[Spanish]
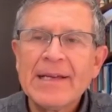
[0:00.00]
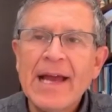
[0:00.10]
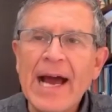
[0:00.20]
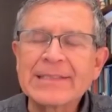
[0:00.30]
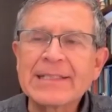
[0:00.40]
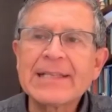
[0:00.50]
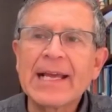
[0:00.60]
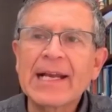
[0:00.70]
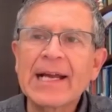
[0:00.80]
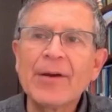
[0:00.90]
hace
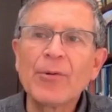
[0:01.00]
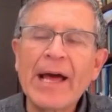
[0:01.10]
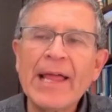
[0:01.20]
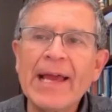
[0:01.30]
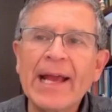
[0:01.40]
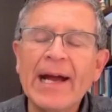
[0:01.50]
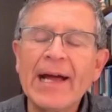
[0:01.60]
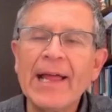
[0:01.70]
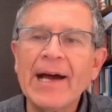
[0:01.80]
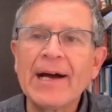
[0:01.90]
cerca de una
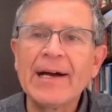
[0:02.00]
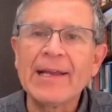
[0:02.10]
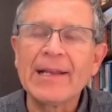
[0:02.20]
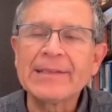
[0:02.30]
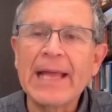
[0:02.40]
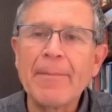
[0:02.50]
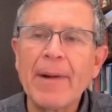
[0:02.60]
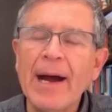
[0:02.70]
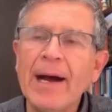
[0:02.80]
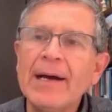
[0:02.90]
década el
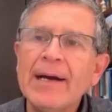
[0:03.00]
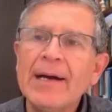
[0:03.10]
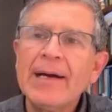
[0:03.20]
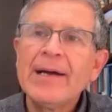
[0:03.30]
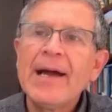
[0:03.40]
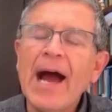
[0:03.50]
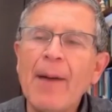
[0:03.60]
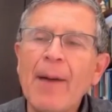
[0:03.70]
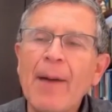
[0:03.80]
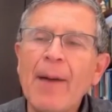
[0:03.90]
tema
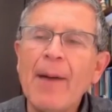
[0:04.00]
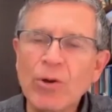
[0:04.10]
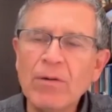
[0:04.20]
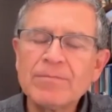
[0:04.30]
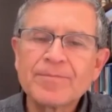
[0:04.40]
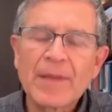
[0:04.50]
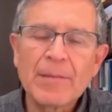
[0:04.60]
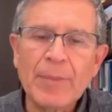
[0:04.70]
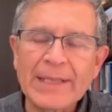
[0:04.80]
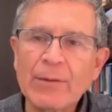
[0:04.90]
apareció,
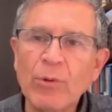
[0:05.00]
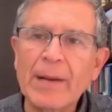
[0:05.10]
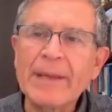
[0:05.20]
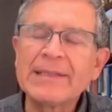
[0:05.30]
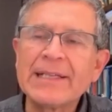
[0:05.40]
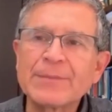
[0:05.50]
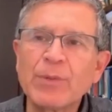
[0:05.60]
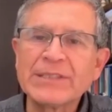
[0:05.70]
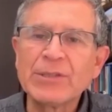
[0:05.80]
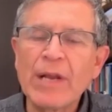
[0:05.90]
particularmente
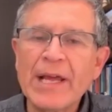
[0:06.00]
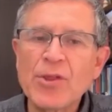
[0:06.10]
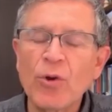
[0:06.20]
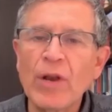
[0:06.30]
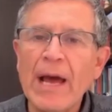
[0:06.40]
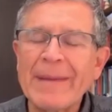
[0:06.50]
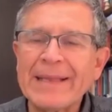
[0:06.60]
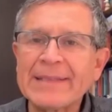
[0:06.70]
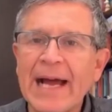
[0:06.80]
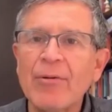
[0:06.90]
después de un hecho
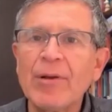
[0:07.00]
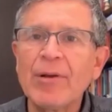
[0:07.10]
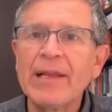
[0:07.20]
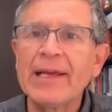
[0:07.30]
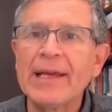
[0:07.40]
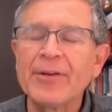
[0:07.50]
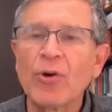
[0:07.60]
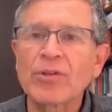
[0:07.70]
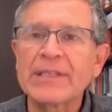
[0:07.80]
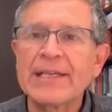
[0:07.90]
lamentable en
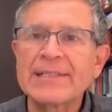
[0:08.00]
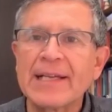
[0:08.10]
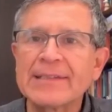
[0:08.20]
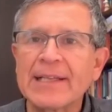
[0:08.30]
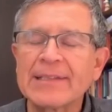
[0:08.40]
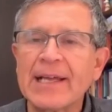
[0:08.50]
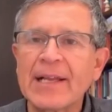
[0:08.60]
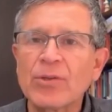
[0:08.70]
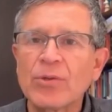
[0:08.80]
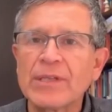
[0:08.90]
norte de
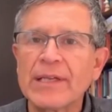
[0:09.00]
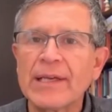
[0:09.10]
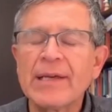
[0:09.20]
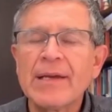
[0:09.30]
Santander, donde